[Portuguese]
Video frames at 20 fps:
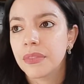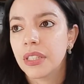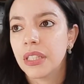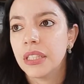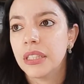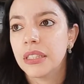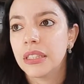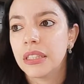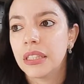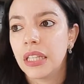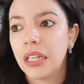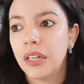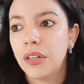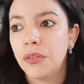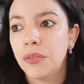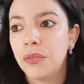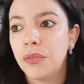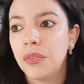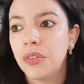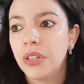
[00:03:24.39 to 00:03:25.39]

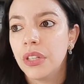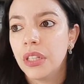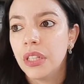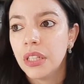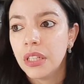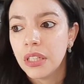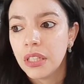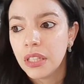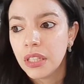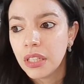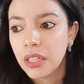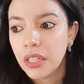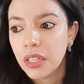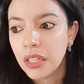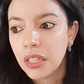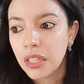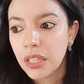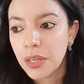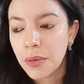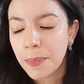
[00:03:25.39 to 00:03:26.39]
Então
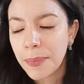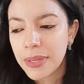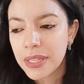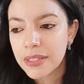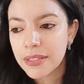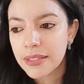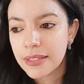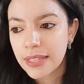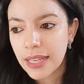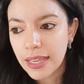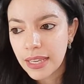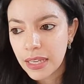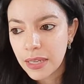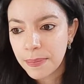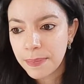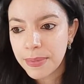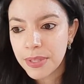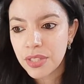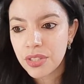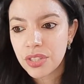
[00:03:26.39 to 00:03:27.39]
eu pensei
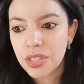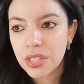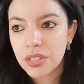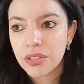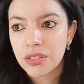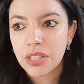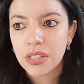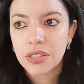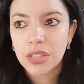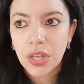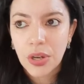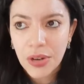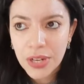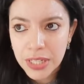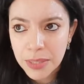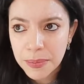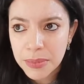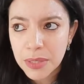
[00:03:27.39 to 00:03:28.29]
em pedir 250,